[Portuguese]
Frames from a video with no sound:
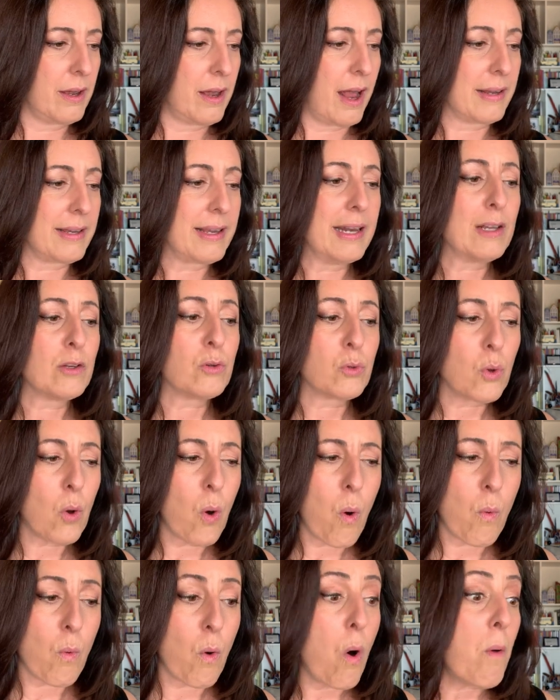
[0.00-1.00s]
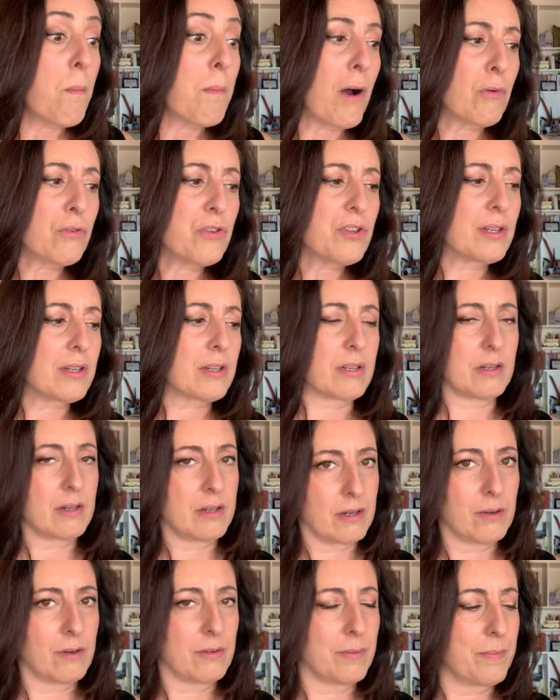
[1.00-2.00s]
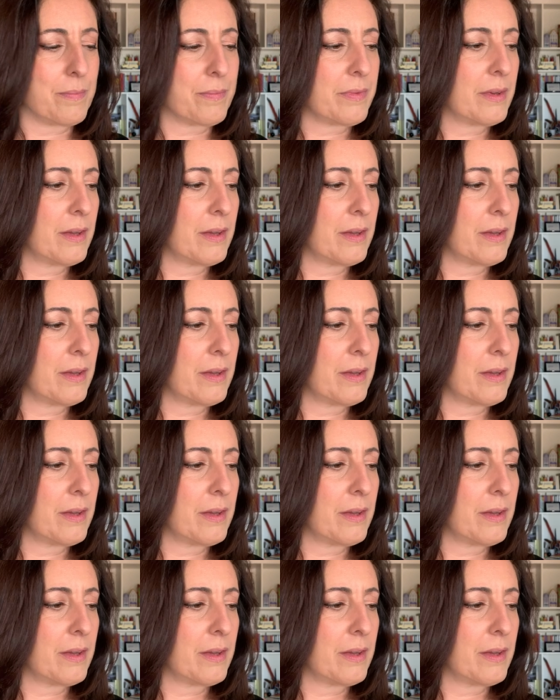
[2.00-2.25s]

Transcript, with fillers: Aquele dom ou maldição